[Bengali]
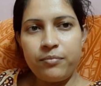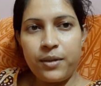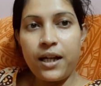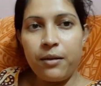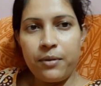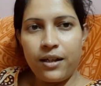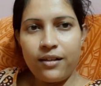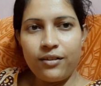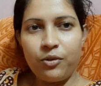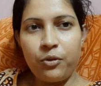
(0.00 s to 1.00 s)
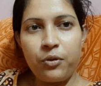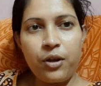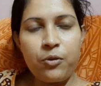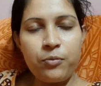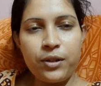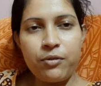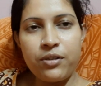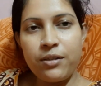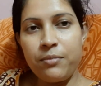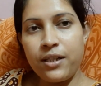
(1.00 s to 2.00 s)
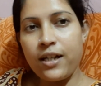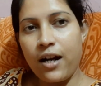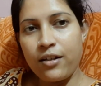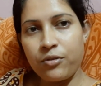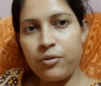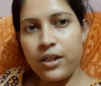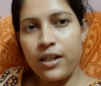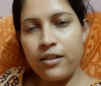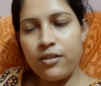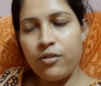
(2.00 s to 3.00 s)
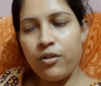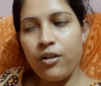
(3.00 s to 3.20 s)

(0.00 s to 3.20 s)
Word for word: বিকালবেলা তো ওরা ঘুম থেকে উঠেছে মিটি গানের স্কুলে গিয়েছিল